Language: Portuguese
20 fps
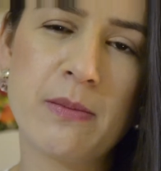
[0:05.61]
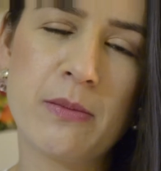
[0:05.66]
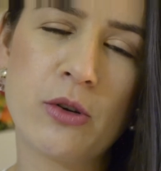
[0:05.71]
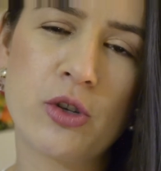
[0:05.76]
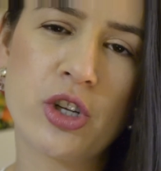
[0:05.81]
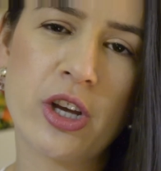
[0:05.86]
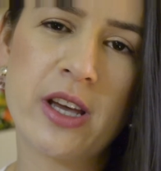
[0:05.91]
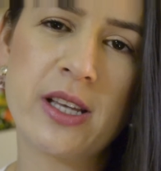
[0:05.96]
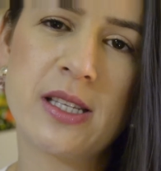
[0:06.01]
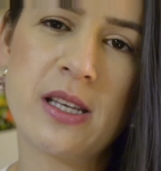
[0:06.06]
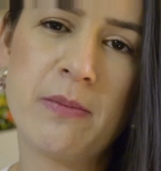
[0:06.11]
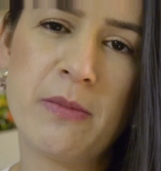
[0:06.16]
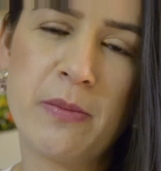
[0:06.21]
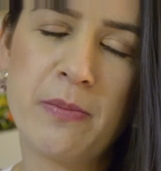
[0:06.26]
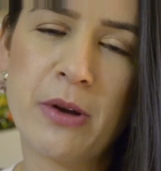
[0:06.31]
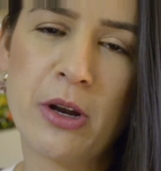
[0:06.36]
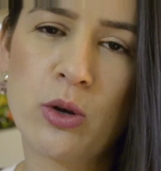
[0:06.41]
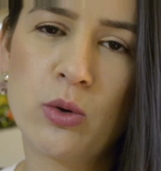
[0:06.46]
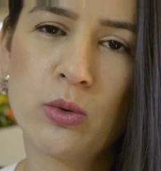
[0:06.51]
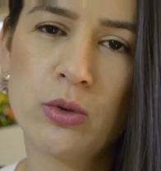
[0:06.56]
Eu já recebi
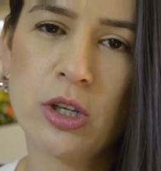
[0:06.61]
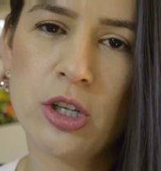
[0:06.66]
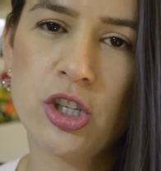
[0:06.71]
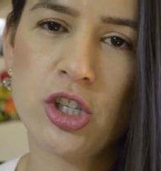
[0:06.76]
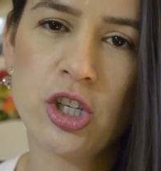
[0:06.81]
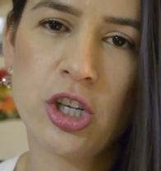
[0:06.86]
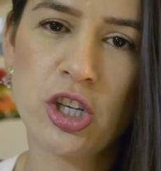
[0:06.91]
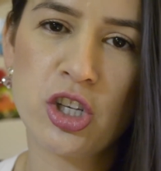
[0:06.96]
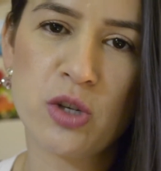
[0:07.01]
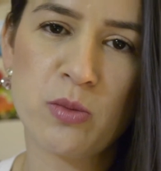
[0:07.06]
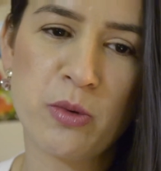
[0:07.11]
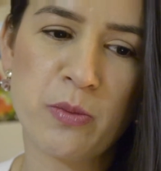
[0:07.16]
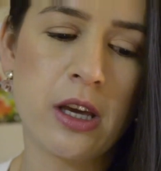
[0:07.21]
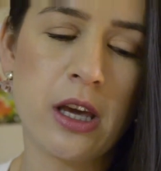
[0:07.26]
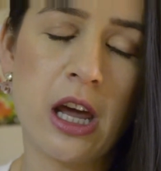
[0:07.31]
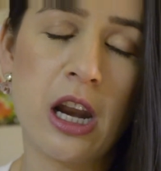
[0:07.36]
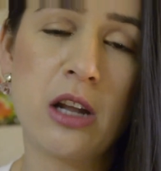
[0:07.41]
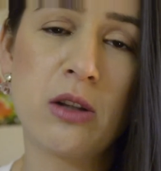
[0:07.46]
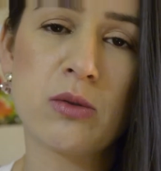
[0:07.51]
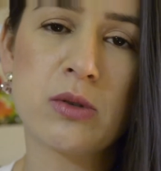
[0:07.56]
pergunta de gente me
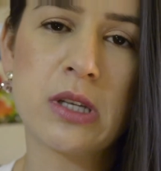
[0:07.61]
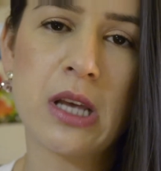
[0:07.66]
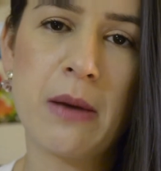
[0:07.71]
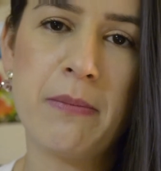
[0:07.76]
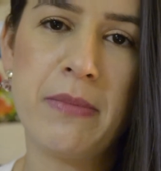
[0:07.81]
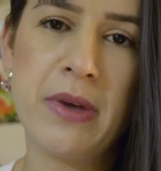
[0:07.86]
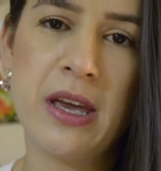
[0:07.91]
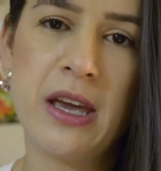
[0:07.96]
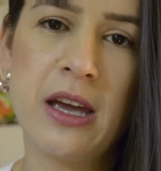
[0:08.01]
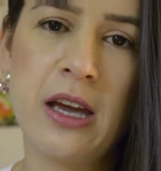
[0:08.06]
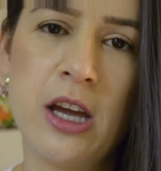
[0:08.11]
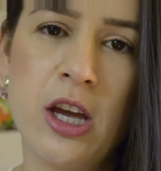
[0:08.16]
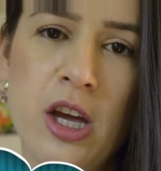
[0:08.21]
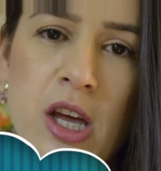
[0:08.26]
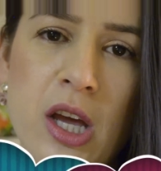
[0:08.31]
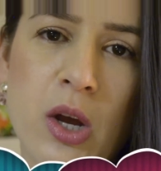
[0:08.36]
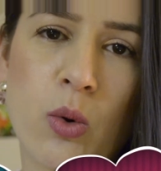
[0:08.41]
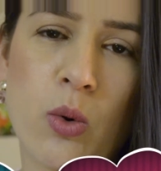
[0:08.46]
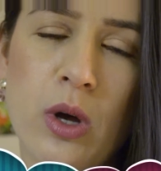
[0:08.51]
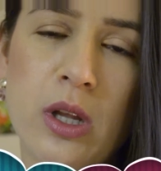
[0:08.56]
querendo saber
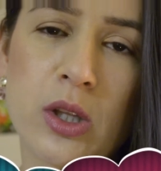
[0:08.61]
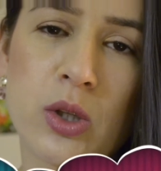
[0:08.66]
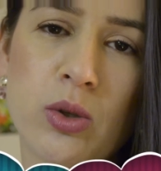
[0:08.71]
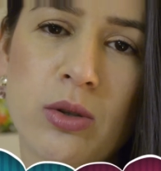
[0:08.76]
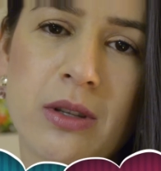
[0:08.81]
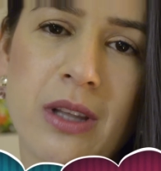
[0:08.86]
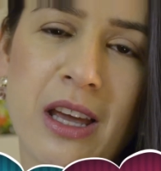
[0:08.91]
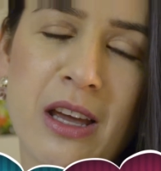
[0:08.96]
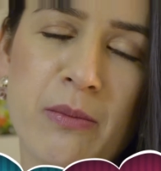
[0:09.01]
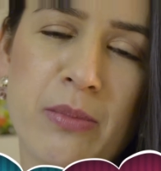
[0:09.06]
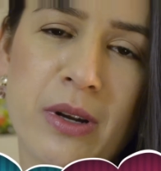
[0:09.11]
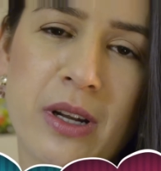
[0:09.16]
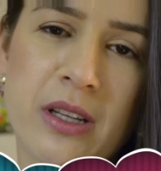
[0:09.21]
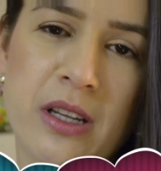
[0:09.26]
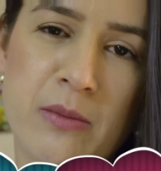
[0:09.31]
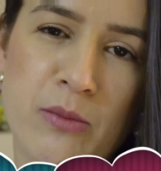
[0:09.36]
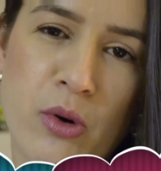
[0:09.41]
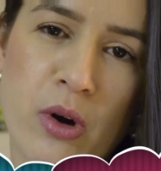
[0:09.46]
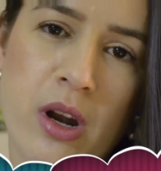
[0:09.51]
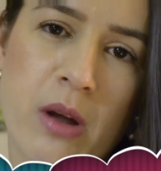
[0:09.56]
quanto tempo ela
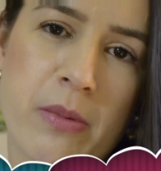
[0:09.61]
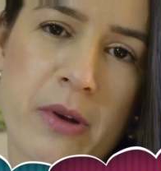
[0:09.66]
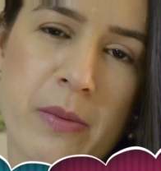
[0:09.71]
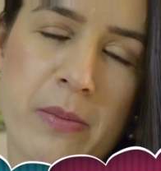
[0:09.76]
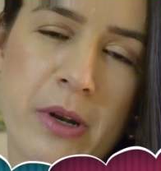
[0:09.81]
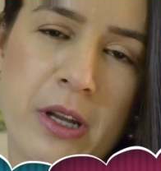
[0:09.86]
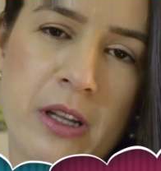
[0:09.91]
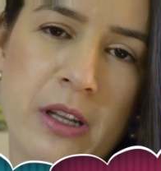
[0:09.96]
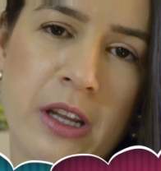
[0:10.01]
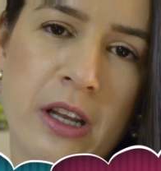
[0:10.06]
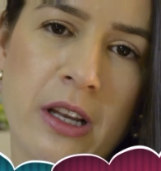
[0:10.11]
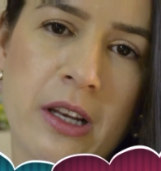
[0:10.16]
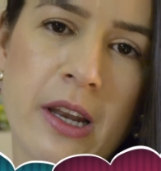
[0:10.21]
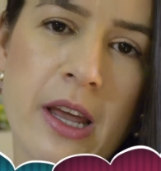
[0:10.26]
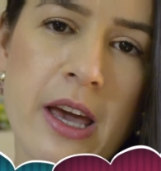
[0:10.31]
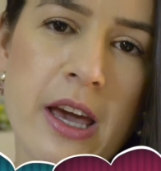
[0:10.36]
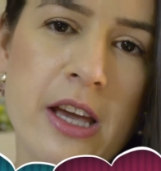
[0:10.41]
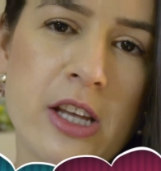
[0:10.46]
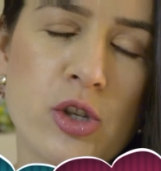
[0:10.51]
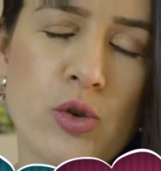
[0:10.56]
demora para aprender
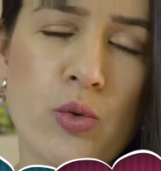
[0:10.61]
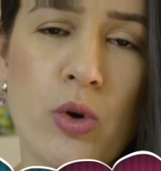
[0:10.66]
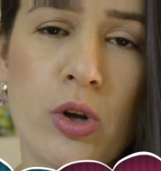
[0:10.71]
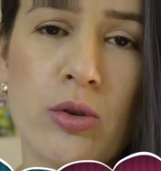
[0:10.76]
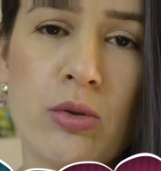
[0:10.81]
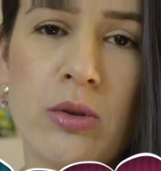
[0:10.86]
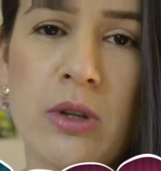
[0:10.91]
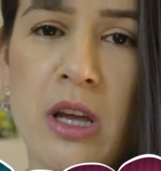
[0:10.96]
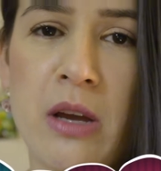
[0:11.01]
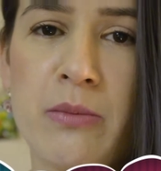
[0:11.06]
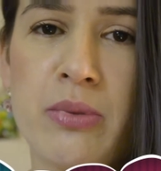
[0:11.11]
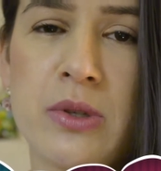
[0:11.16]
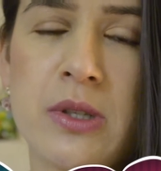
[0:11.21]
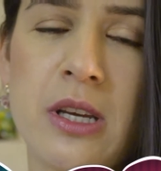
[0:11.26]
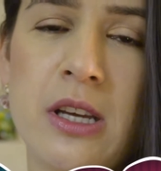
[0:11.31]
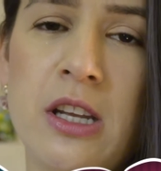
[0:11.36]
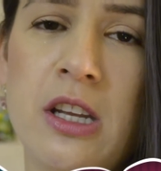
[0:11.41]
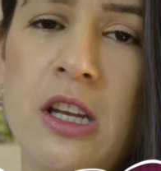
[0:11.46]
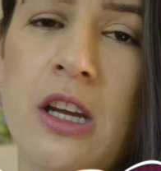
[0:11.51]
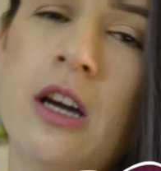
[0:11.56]
inglês, quanto tempo
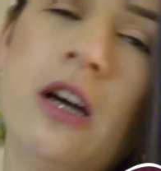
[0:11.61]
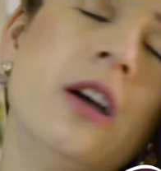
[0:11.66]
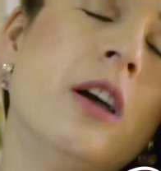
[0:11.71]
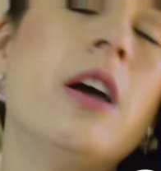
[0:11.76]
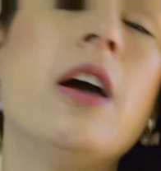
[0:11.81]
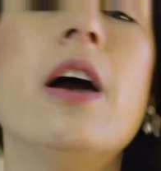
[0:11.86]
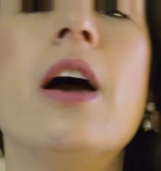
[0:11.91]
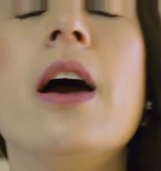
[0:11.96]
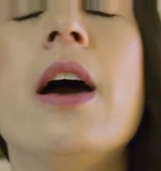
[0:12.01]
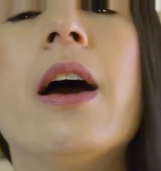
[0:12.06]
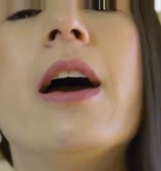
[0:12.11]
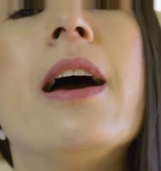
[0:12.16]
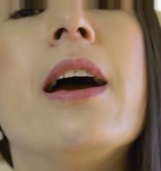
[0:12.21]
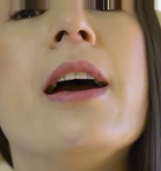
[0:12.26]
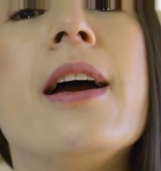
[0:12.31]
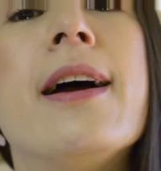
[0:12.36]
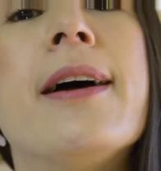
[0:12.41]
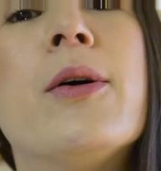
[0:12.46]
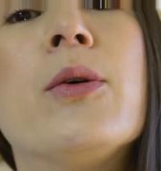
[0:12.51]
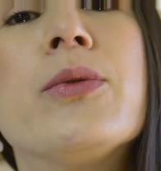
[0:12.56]
seria
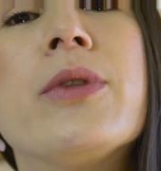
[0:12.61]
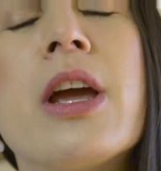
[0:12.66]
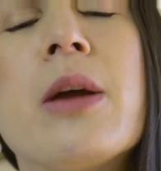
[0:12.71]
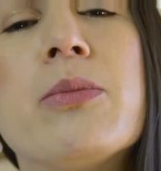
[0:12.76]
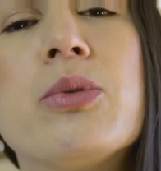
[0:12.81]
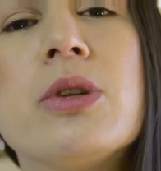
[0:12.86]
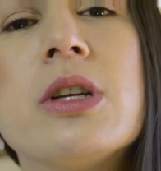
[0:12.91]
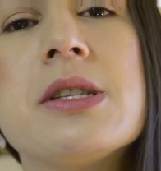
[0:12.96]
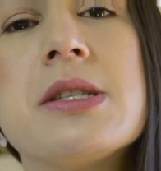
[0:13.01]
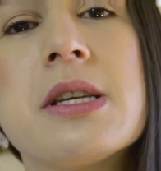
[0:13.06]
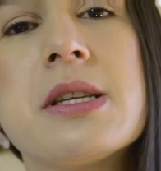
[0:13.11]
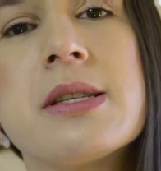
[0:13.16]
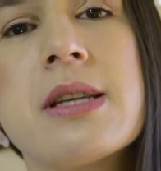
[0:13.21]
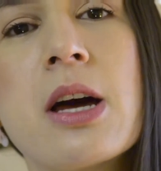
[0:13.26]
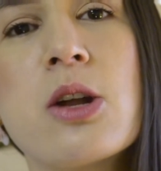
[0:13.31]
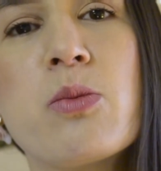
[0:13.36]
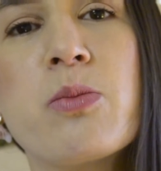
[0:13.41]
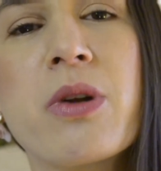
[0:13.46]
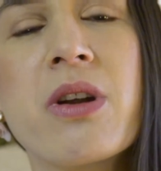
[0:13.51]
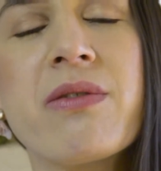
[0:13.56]
é, um tempo
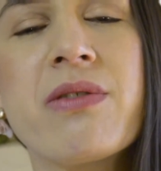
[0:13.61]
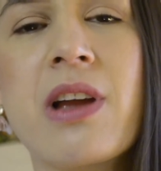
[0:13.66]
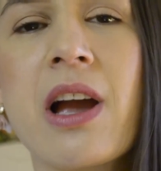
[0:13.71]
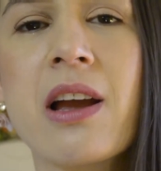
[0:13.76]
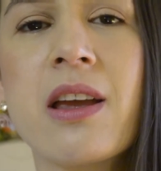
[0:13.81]
necessário para ficar